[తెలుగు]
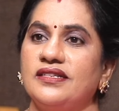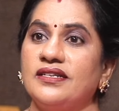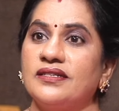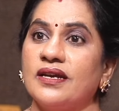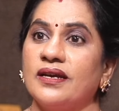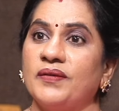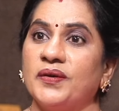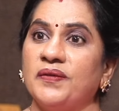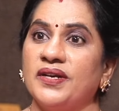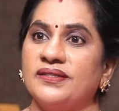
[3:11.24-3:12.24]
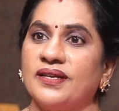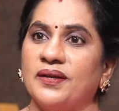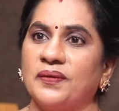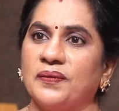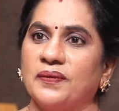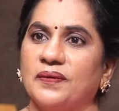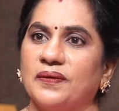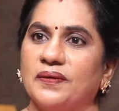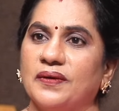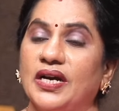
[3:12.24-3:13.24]
శిక్ష ఎవరు వేశారు
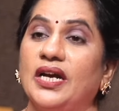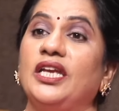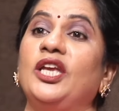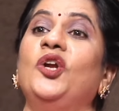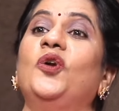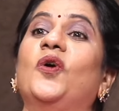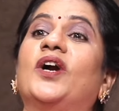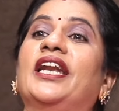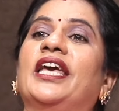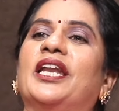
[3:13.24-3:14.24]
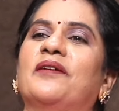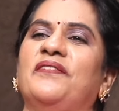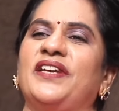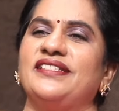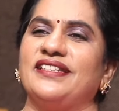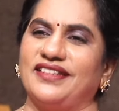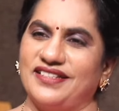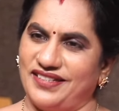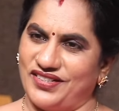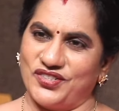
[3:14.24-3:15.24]
ఇంకొక నేరం వేసింది
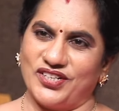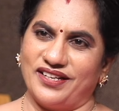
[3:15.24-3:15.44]
శిక్ష